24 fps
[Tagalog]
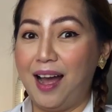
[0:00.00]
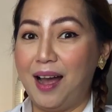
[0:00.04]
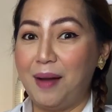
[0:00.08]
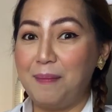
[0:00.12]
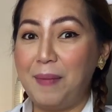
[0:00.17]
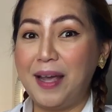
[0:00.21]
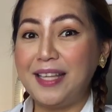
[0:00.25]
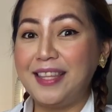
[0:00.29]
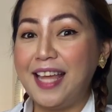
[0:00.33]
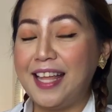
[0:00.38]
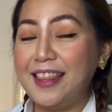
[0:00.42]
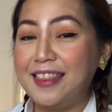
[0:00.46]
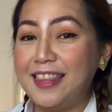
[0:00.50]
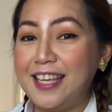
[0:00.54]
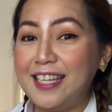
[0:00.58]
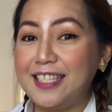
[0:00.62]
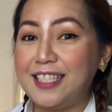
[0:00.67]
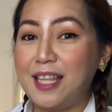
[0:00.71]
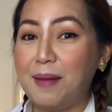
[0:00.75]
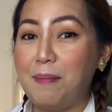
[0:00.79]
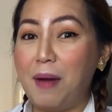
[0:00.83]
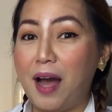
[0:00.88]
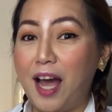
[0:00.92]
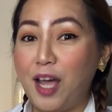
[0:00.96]
May
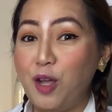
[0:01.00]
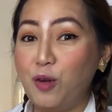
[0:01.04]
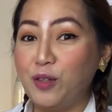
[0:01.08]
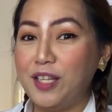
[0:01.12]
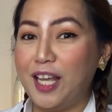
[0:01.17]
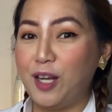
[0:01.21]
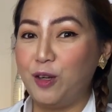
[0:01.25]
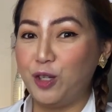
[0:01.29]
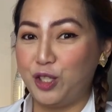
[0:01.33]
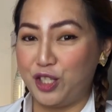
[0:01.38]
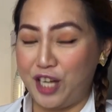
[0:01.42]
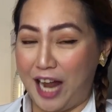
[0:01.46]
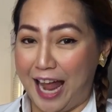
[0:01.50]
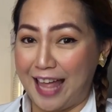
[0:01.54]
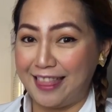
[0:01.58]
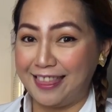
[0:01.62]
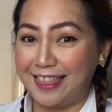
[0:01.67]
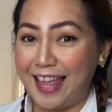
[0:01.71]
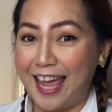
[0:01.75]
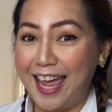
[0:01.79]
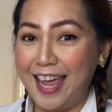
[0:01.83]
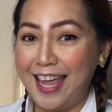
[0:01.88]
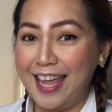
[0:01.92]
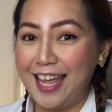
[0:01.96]
dentista ba kayong
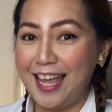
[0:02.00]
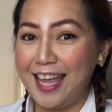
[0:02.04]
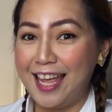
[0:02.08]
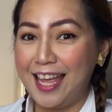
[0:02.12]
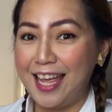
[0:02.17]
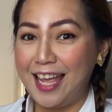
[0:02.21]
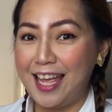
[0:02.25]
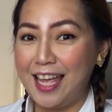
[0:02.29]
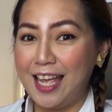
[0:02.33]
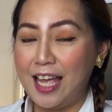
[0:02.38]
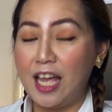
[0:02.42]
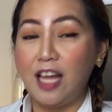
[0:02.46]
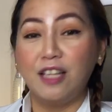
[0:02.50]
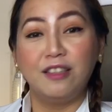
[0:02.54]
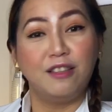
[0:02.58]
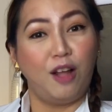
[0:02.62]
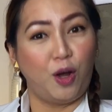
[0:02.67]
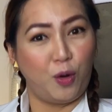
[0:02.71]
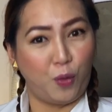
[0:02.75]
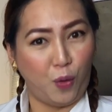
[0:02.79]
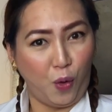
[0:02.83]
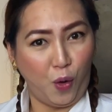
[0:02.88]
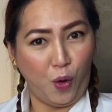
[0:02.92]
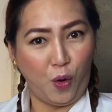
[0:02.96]
negosyante?
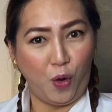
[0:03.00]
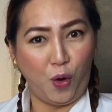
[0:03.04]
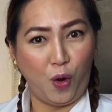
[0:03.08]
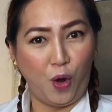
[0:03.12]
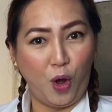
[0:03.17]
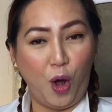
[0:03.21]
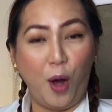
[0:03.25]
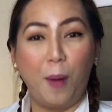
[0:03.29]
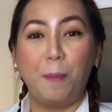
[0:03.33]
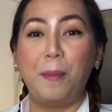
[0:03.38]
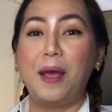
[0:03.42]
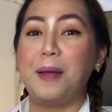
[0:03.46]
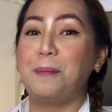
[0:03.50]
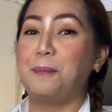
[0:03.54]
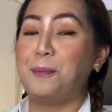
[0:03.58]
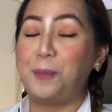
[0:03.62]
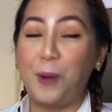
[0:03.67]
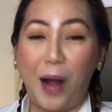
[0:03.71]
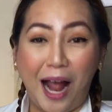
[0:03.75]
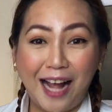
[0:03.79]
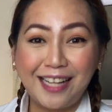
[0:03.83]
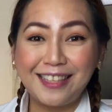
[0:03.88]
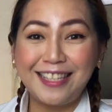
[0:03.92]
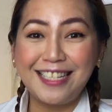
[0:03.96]
Nako, may
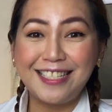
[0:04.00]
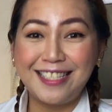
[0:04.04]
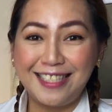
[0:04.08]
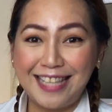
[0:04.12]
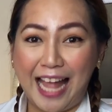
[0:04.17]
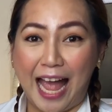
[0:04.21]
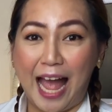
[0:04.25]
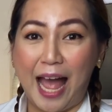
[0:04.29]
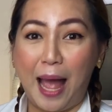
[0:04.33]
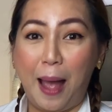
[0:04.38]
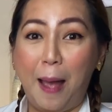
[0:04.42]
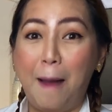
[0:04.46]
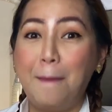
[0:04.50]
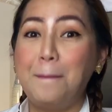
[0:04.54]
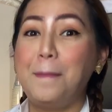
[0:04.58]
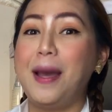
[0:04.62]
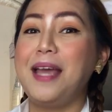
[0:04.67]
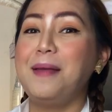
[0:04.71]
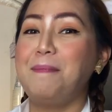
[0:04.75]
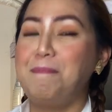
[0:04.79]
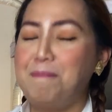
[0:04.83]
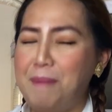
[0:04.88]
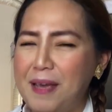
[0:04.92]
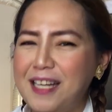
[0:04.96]
practice na,
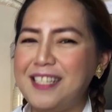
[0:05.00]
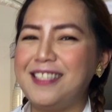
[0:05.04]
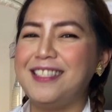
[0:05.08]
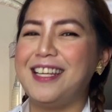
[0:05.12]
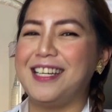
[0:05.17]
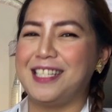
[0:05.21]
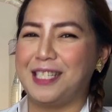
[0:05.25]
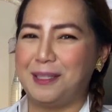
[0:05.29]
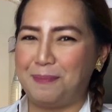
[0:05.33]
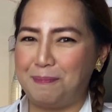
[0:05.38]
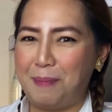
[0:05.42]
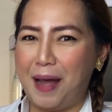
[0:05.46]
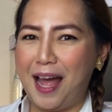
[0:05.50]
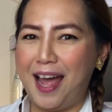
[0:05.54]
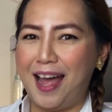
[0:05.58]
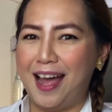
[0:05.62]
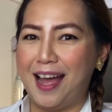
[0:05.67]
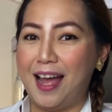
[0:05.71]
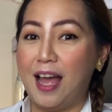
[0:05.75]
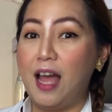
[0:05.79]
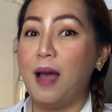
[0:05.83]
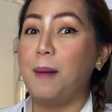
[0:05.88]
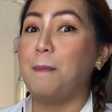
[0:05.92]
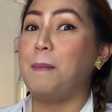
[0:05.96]
may business pa.
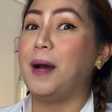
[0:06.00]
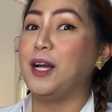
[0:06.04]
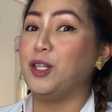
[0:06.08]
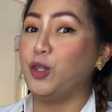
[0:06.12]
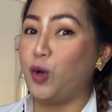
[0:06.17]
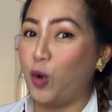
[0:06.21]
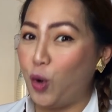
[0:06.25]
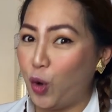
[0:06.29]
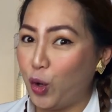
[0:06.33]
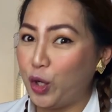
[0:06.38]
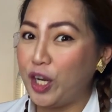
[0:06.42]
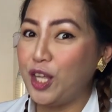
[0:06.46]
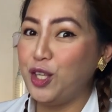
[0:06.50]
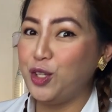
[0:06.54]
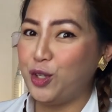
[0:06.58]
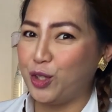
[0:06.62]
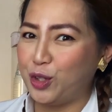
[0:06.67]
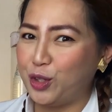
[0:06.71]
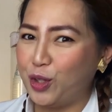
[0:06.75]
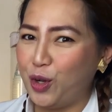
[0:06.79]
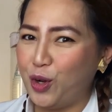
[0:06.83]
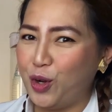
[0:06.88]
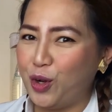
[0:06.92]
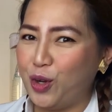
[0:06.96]
Panoorin nyo
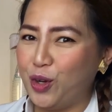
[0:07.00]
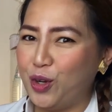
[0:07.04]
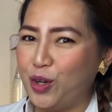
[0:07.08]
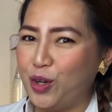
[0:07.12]
to.